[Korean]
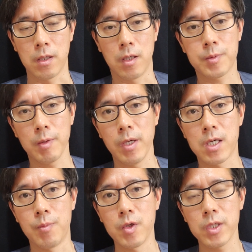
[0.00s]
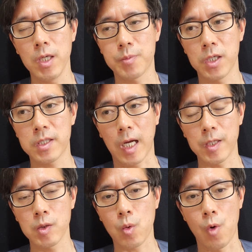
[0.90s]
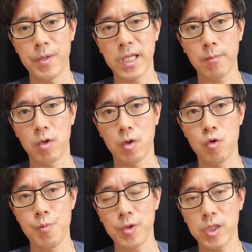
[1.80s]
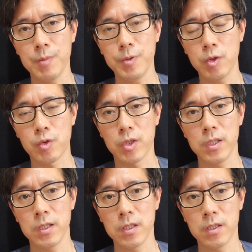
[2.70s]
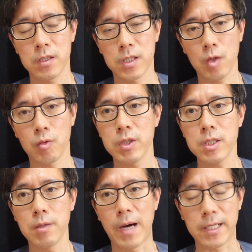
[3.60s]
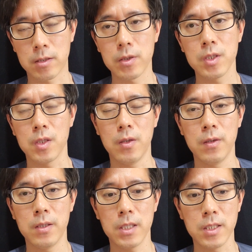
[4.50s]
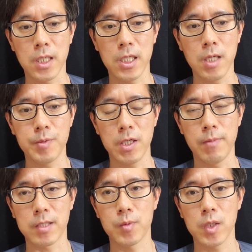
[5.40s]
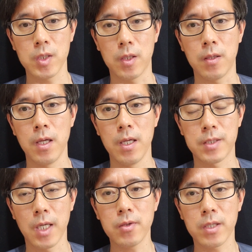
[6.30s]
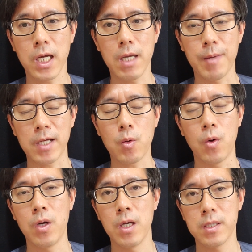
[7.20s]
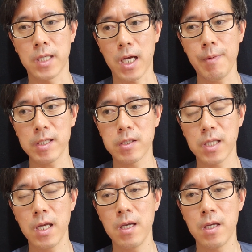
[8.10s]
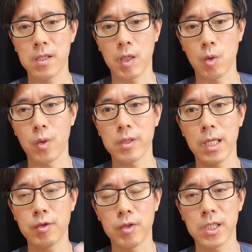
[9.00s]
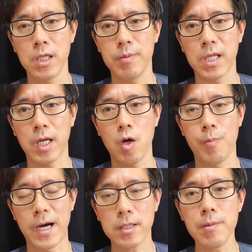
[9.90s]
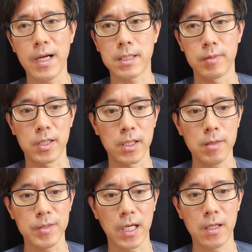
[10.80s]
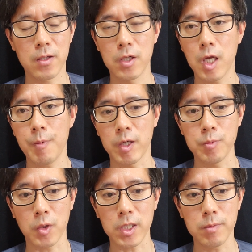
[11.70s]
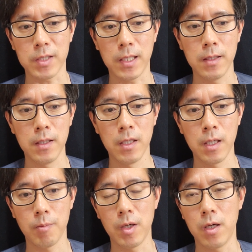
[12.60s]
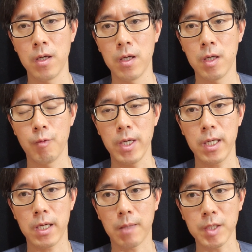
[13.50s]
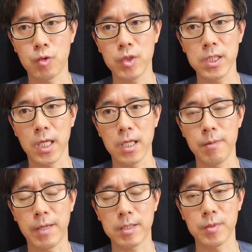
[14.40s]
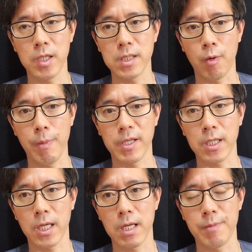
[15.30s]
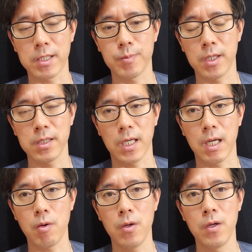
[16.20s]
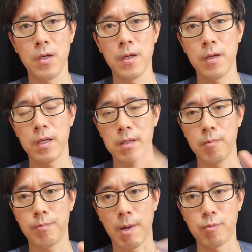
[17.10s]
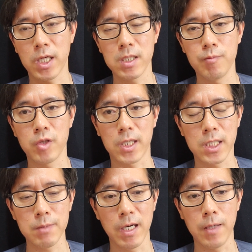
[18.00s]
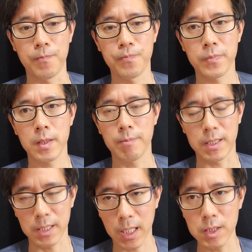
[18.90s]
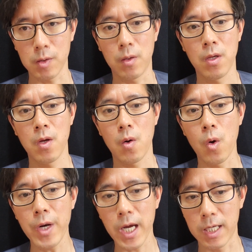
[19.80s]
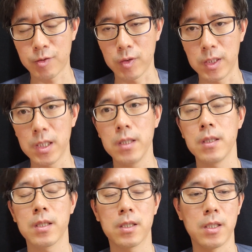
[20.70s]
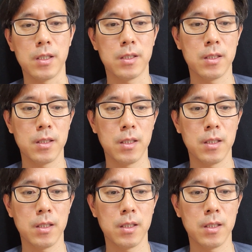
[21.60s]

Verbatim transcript: 어쩌면 금융기업들 따른 고배당 뭐 9% 10% 주는 때도 훨씬 더 많거든요. 근데 이제 이 기업들을 말씀드렸던 건 제 성향에 맞고 제가 봤을 때 그래도 응용할수 있는 기업이다라고 봐서 말씀을 드린 겁니다. 그렇게 봐주시면 좋겠습니다. 뭐 왜 갑자기 주식 얘기를 말씀드렸냐, 왜 배당 얘기를 말씀드렸냐라고 반문하시는 분도 있겠지만 마찬가지로 오래 갈 수 있는 그런